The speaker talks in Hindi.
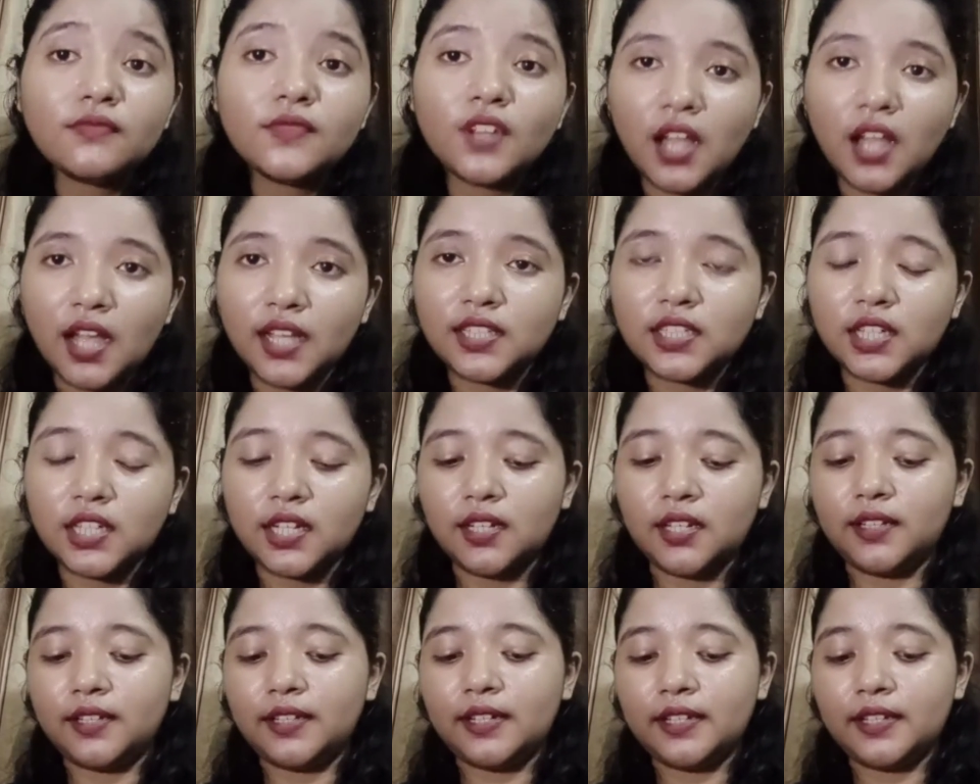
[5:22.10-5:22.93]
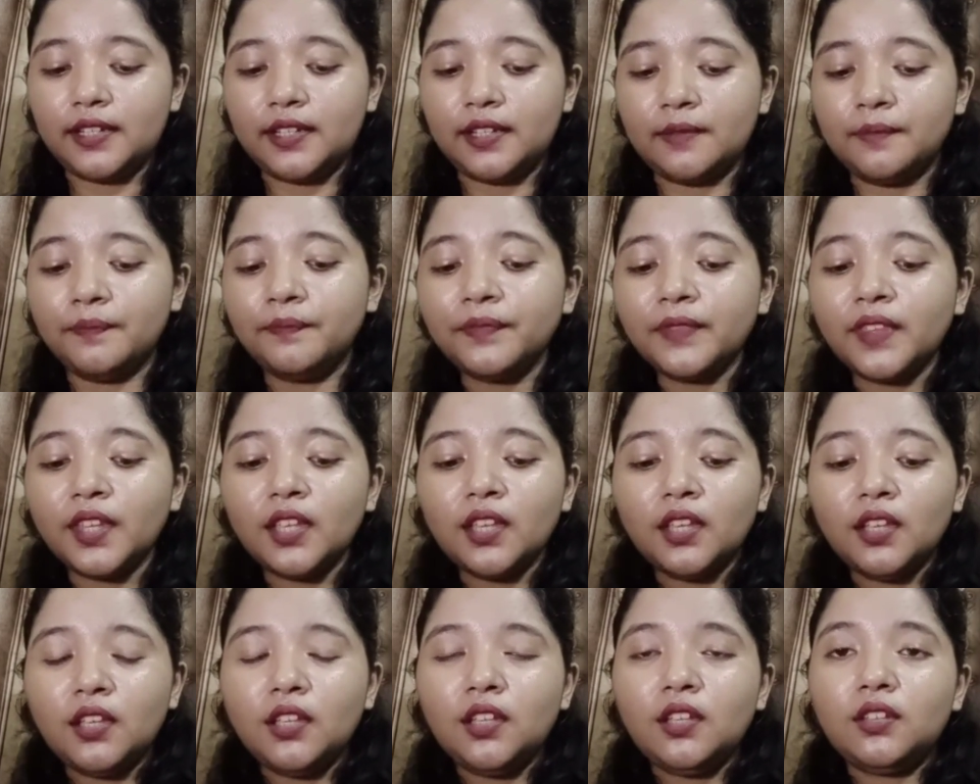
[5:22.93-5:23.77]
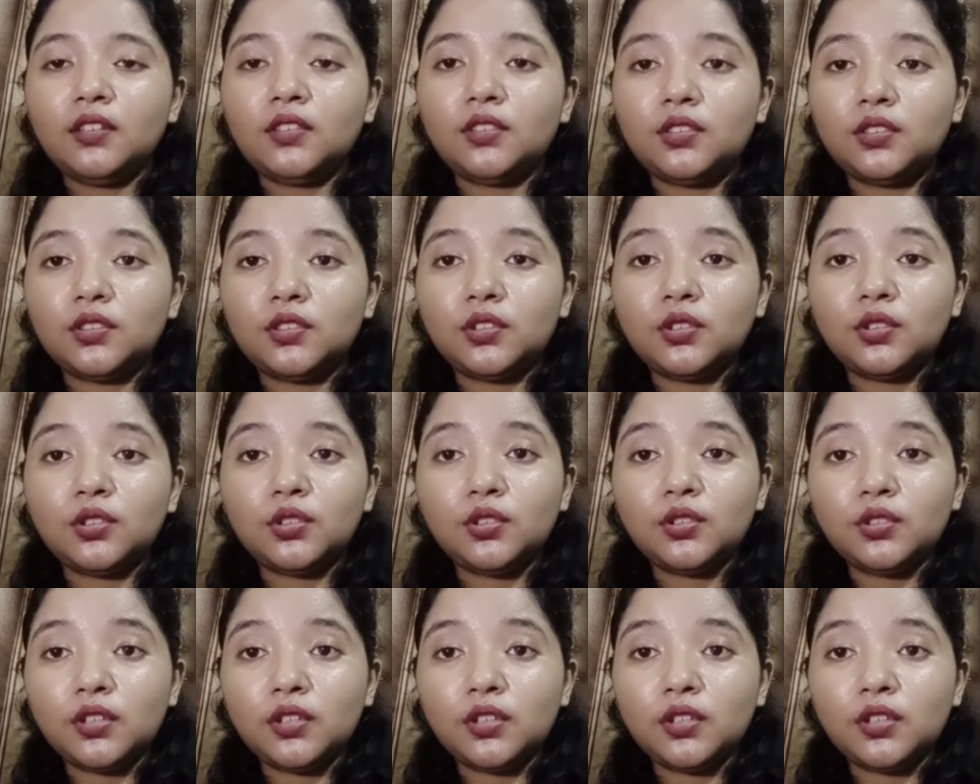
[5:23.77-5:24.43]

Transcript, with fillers: अच्छे लग रहे हैं तो